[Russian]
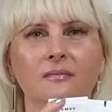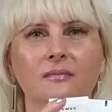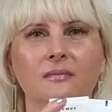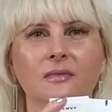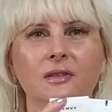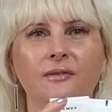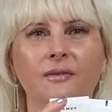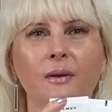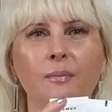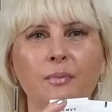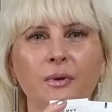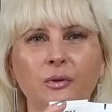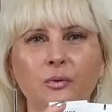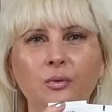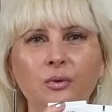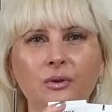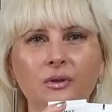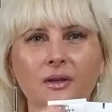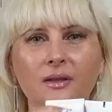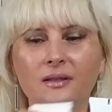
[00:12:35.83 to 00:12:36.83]
два
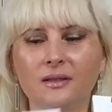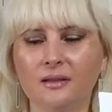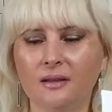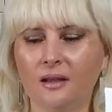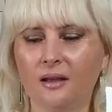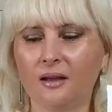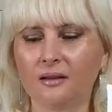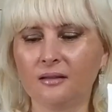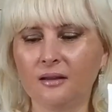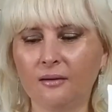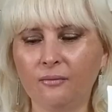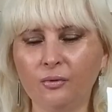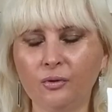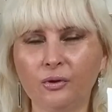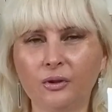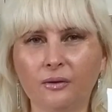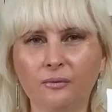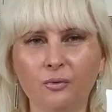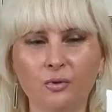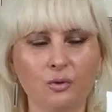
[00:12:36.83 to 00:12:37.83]
продукта один, одного и
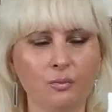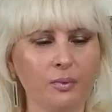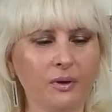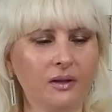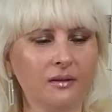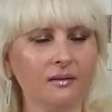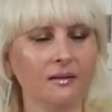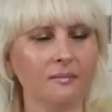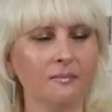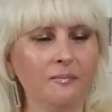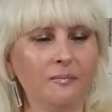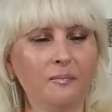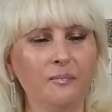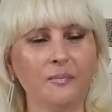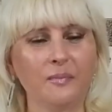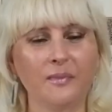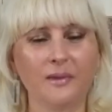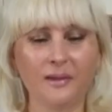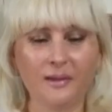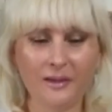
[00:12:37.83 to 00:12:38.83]
того же бренда.
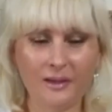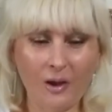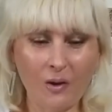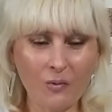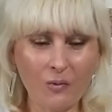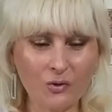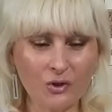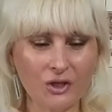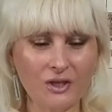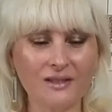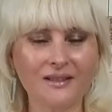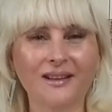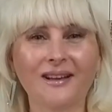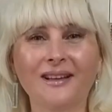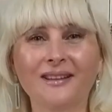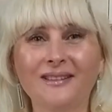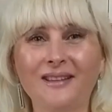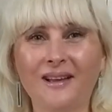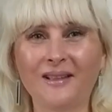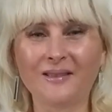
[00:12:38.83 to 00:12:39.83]
Я уже
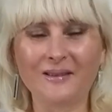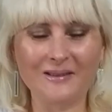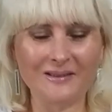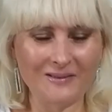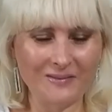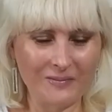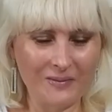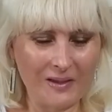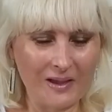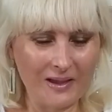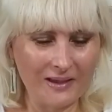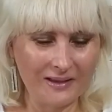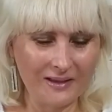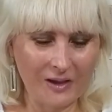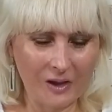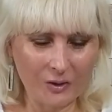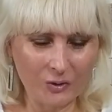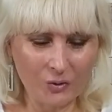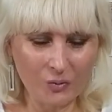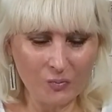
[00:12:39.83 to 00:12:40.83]
догадалась.
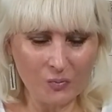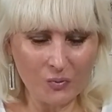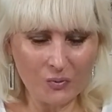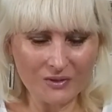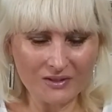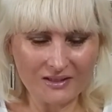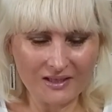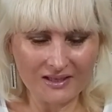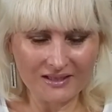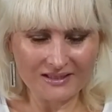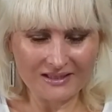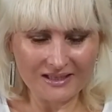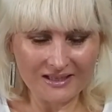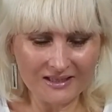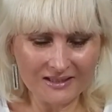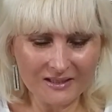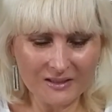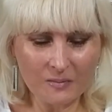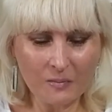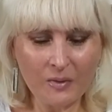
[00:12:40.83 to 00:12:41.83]
Я думаю,
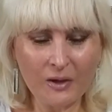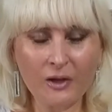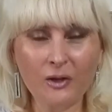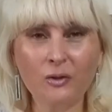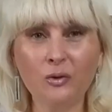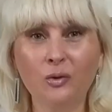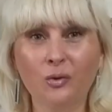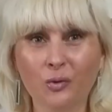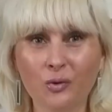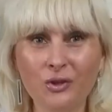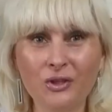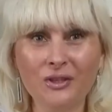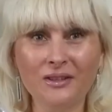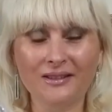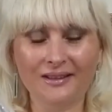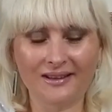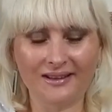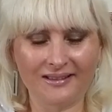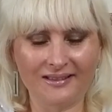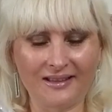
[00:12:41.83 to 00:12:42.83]
зрительницы мои тоже
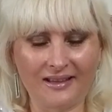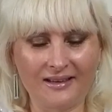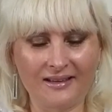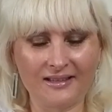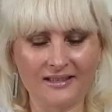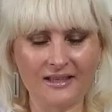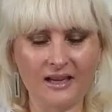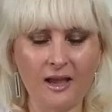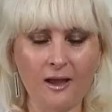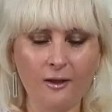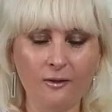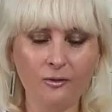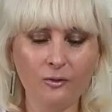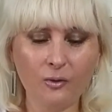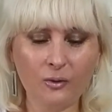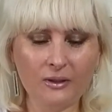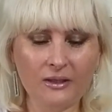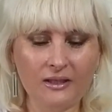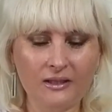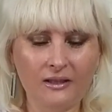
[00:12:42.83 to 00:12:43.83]
догадались.
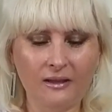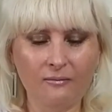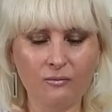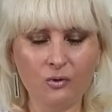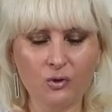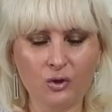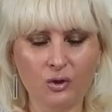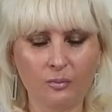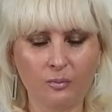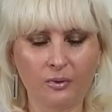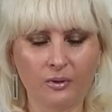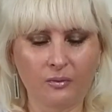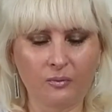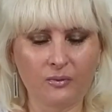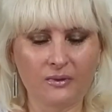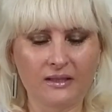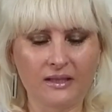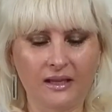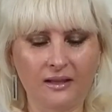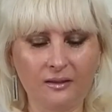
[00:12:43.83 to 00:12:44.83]
Но для того, чтобы
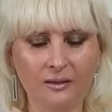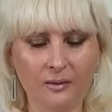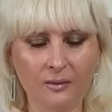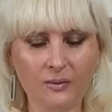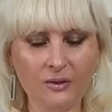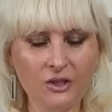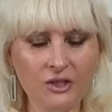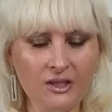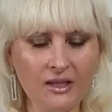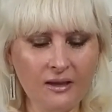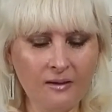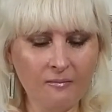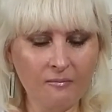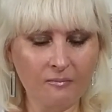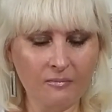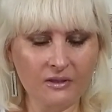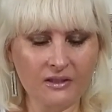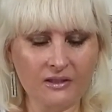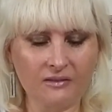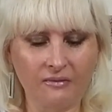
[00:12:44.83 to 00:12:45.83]
узнать точно,
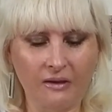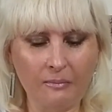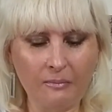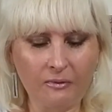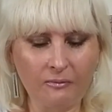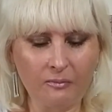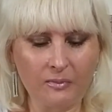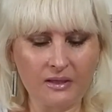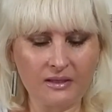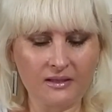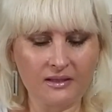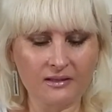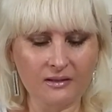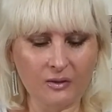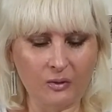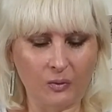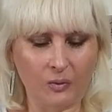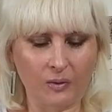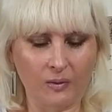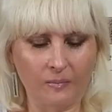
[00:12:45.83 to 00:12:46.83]
мы с вами вместе
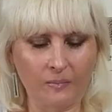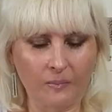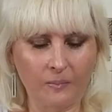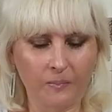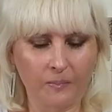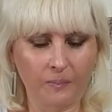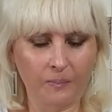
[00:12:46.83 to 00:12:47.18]
скроем.